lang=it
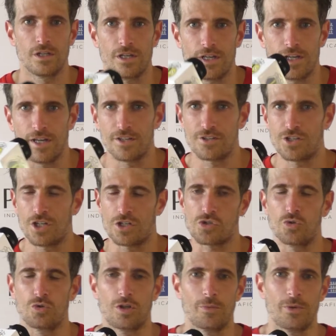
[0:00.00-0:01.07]
Eh, sì,
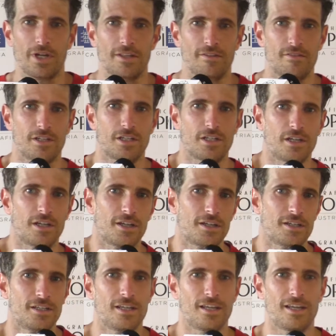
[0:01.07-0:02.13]

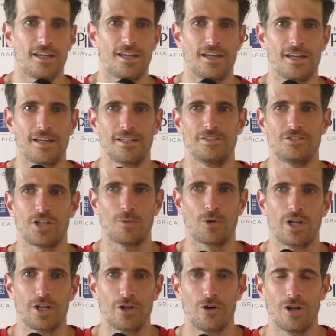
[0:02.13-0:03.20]
assolutamente, eh, diciamo
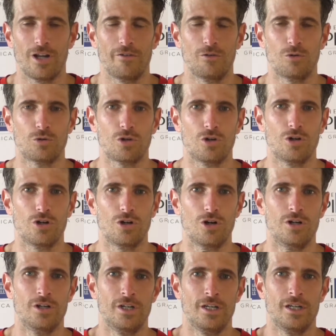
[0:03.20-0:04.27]
che il gol è
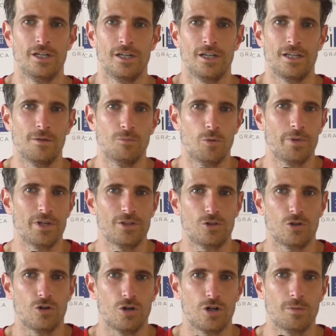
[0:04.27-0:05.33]
venuto nel
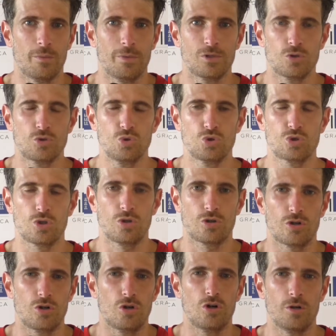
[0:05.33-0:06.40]
momento, nel momento giusto,
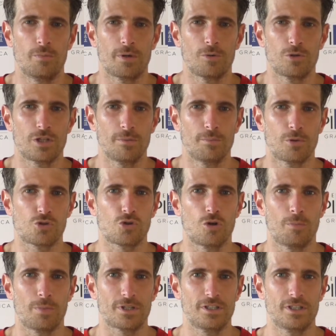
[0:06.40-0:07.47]
loro il primo tempo sono
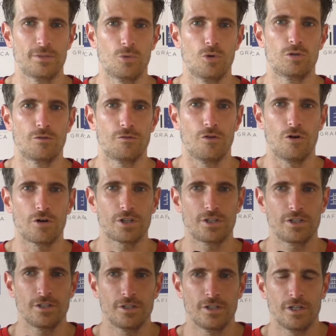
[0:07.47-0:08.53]
partiti molto forti